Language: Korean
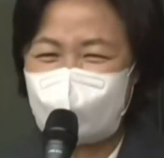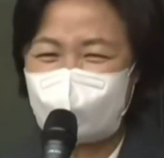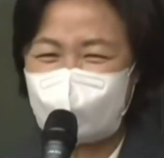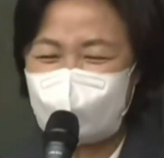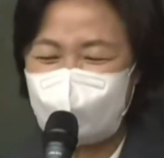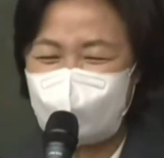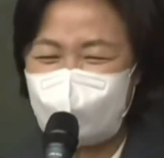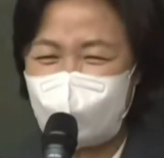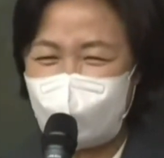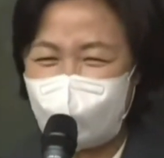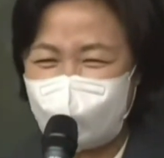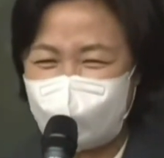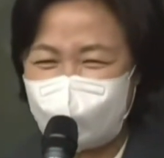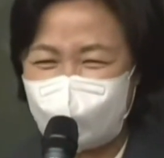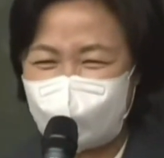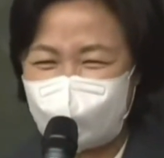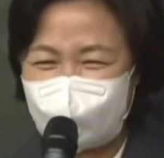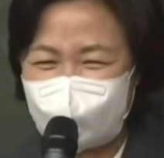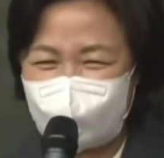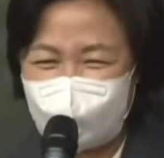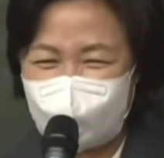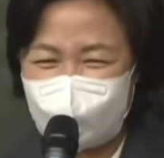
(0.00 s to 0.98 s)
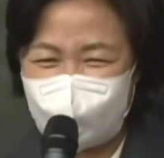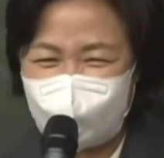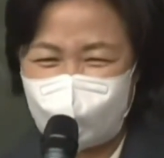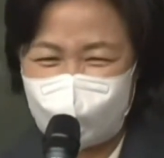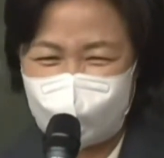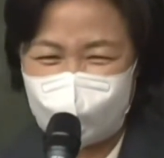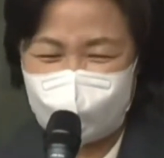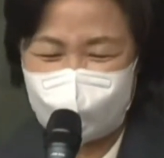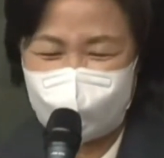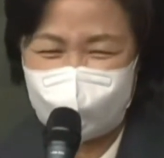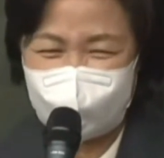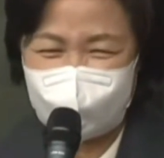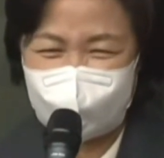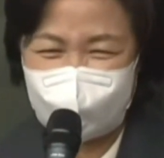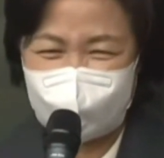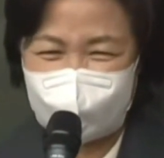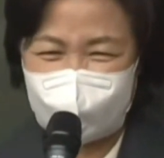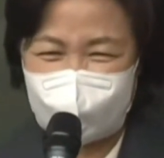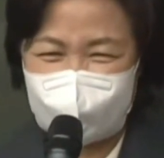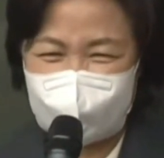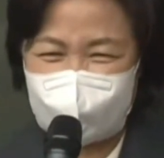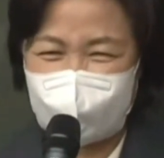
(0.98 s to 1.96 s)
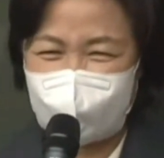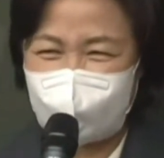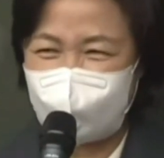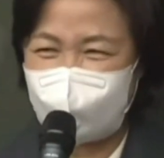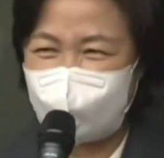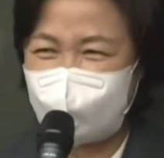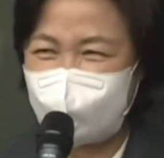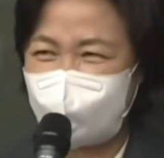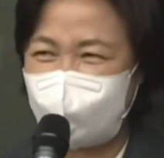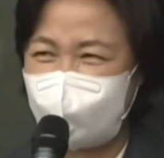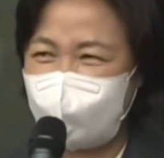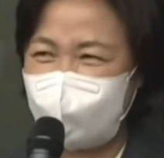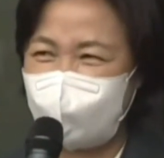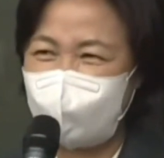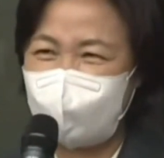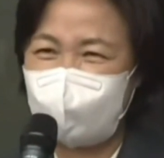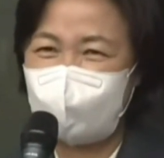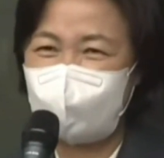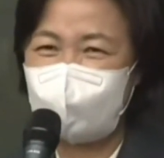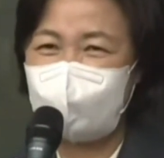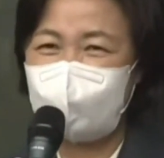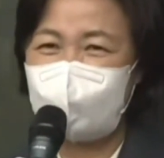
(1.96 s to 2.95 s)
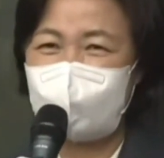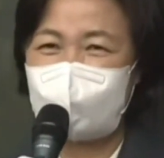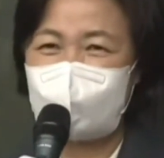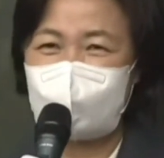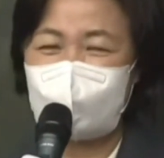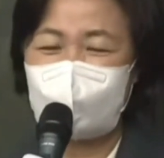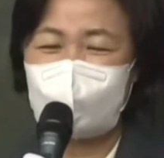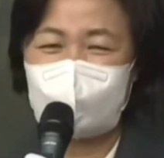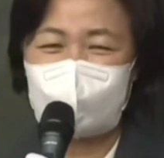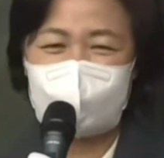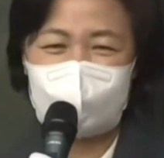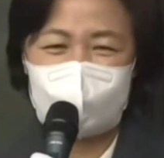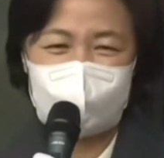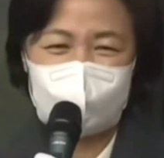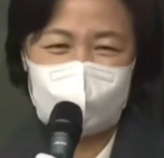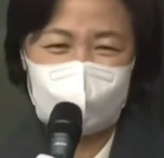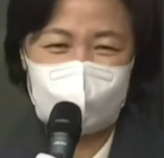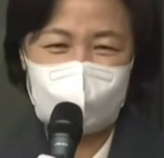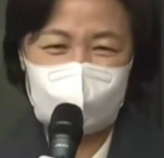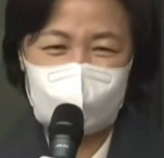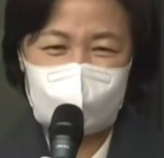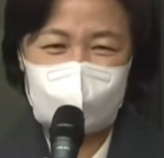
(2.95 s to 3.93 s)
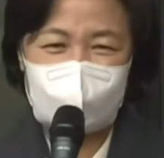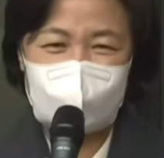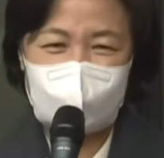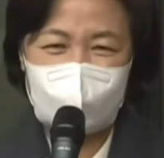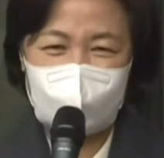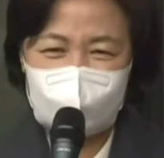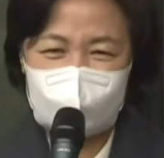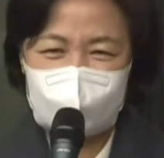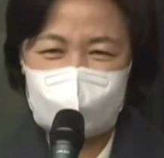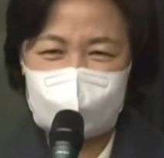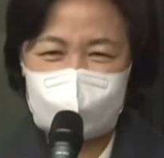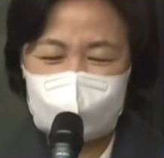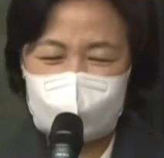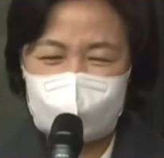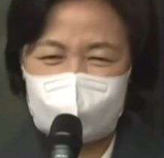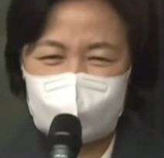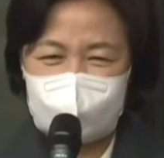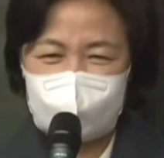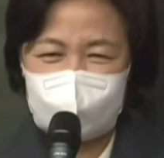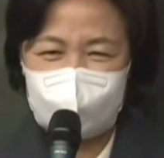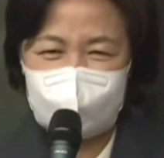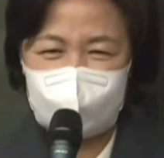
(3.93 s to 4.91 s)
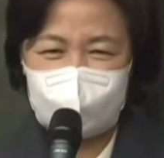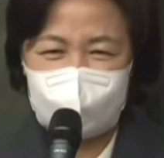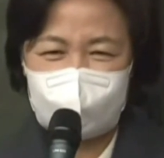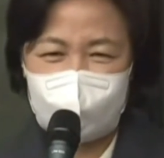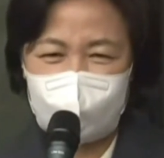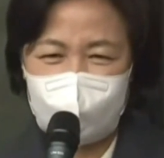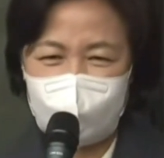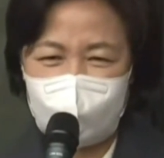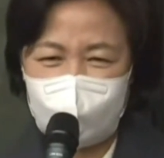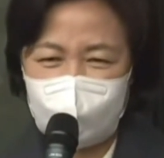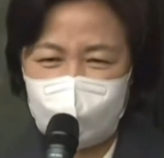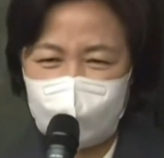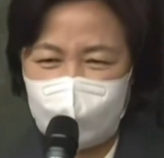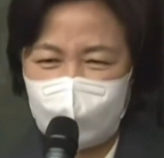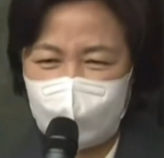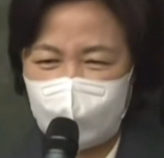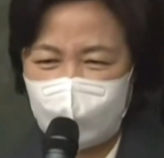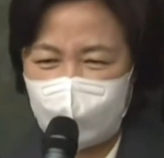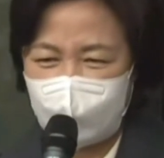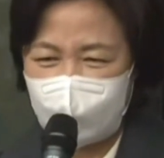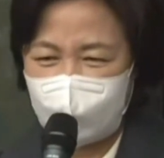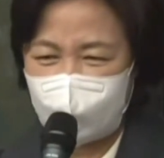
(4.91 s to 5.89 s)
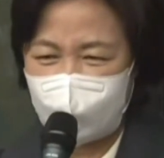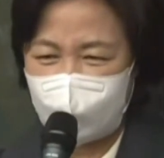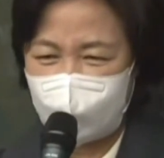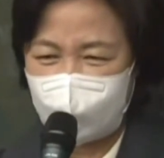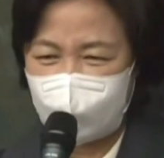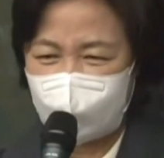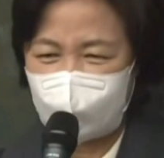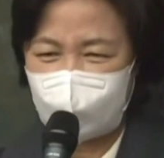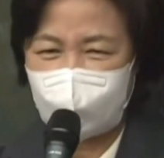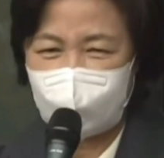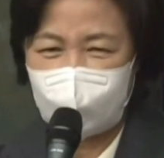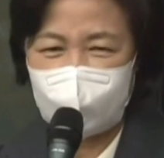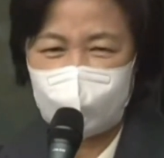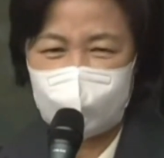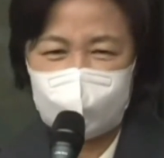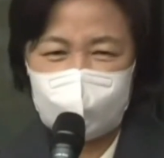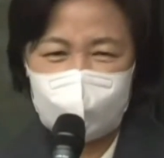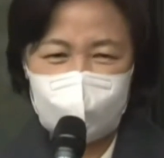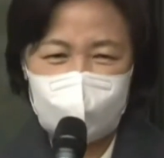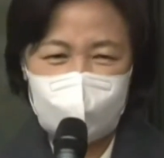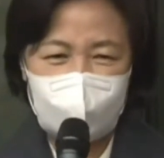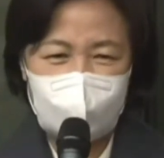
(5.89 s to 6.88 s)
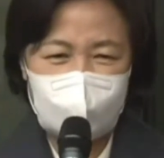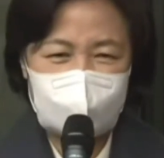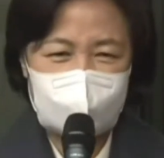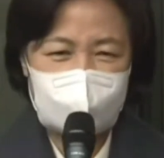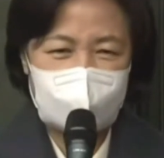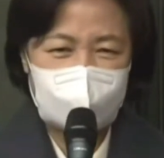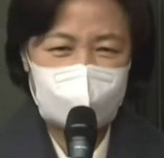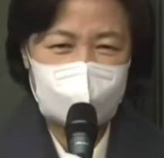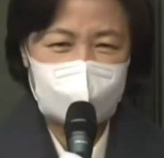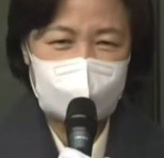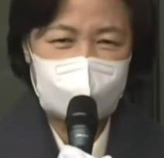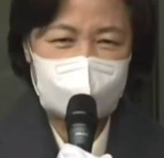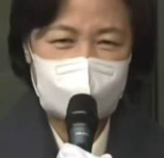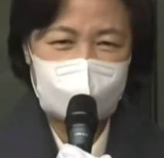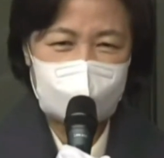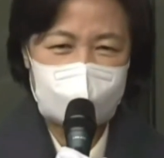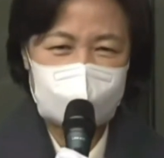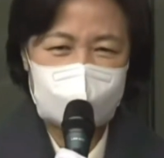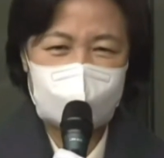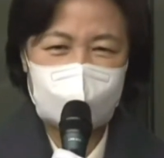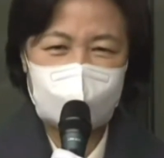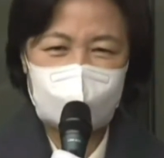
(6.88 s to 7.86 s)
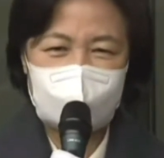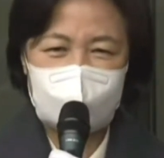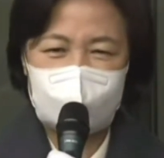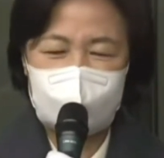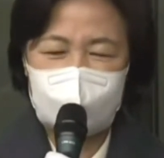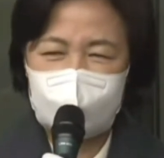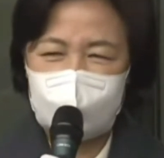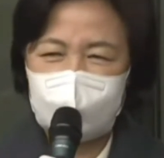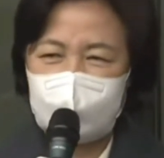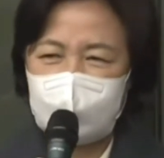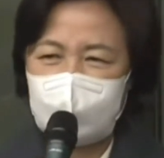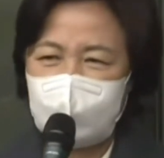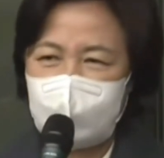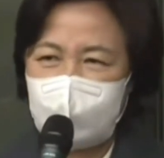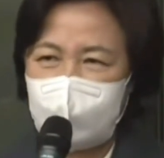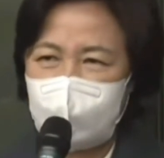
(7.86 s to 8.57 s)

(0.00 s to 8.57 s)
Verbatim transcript: 단장님이 아니었더라면 이렇게 잘 아, 준비해서 여기까지 올 수가 없었을 것입니다. 아, 또한 법사위에서